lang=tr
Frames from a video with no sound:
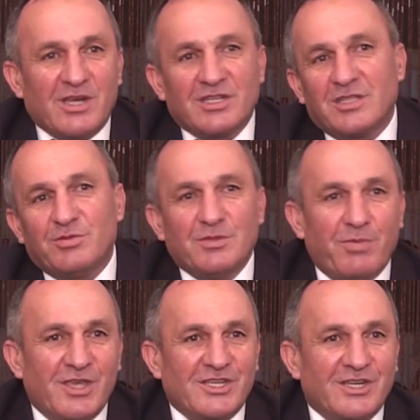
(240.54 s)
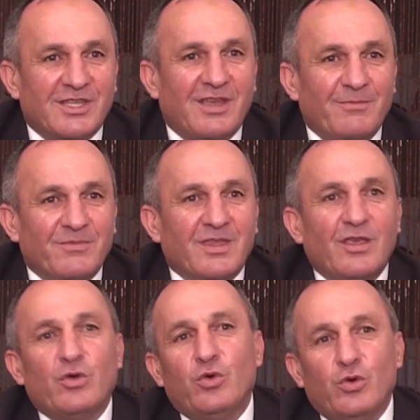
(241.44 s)
başladı bizim Beyşehir'de.
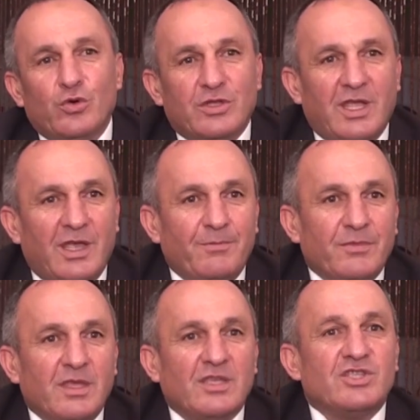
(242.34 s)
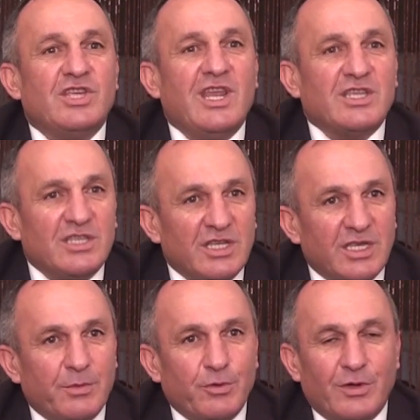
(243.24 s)
Hüyük'te çilekçilik
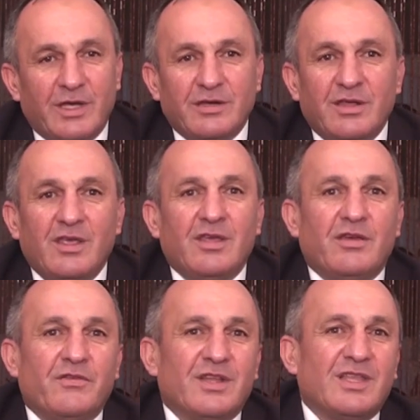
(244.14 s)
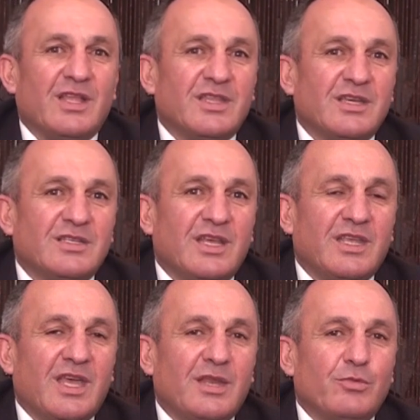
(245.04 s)
yapıyorlar. E, vatandaşlar
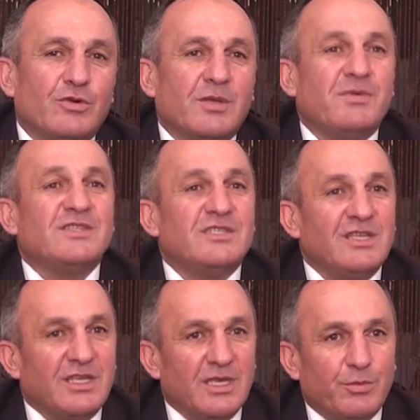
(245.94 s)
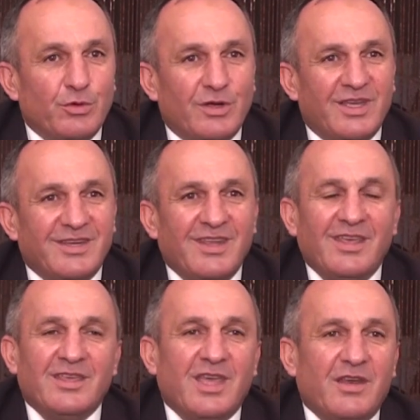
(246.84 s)
yani burada besicilik yapıyorlar.
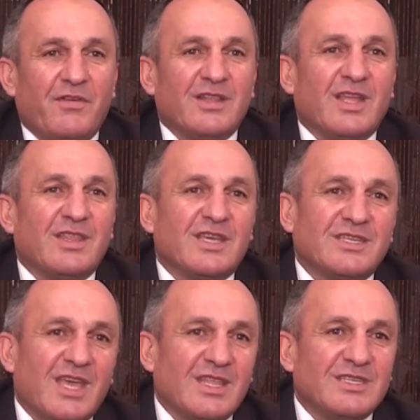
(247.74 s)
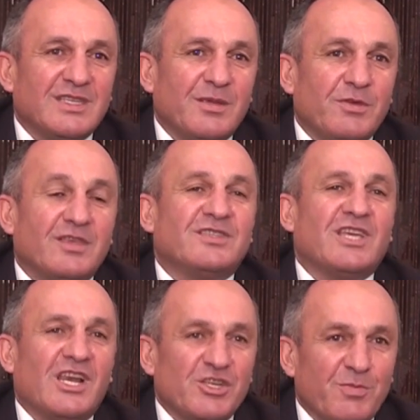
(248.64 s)
Evet. Yani vatandaş kendisine bir
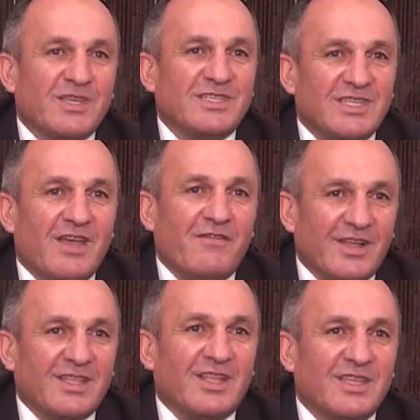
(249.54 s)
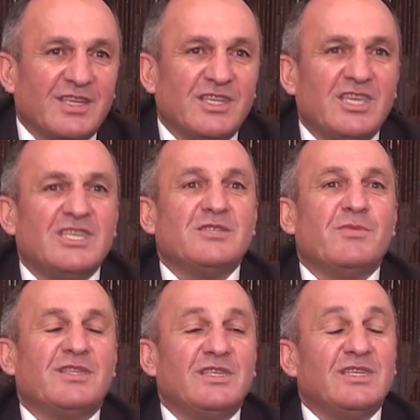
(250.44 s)
çalışmak isteyen vatandaş
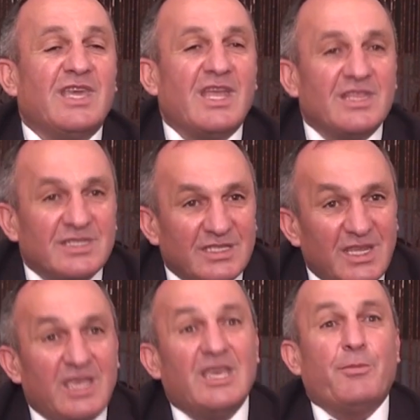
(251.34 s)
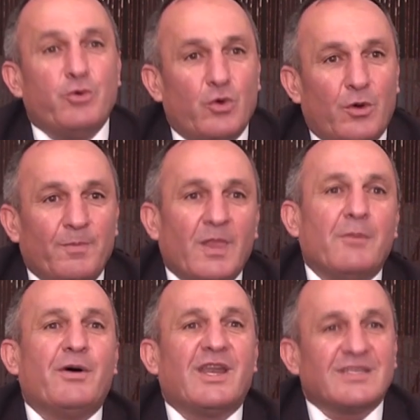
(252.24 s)
hizmetini kendisine yapıyor.
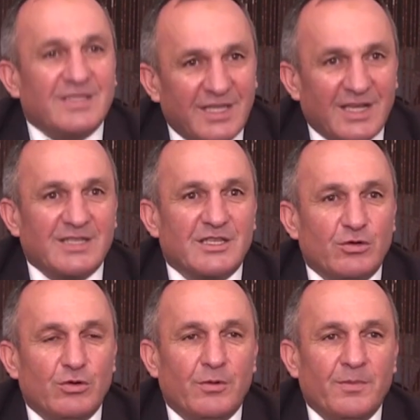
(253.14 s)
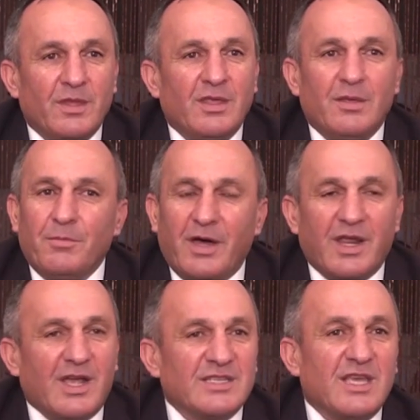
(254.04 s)
Parasını da kazanıyor.
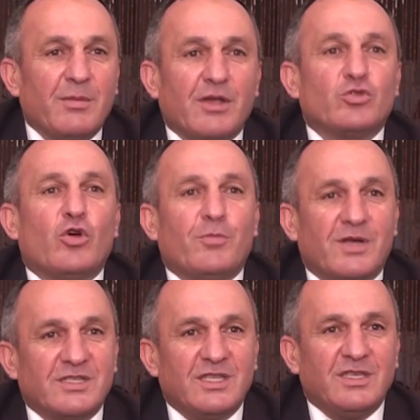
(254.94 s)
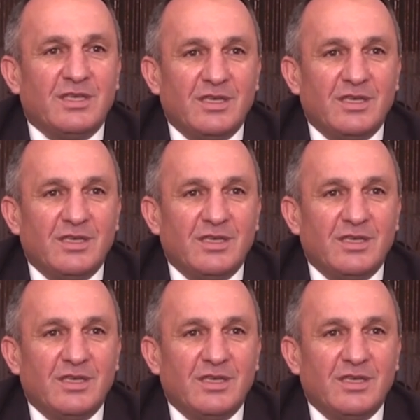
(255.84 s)
Para kazanmak çok basit.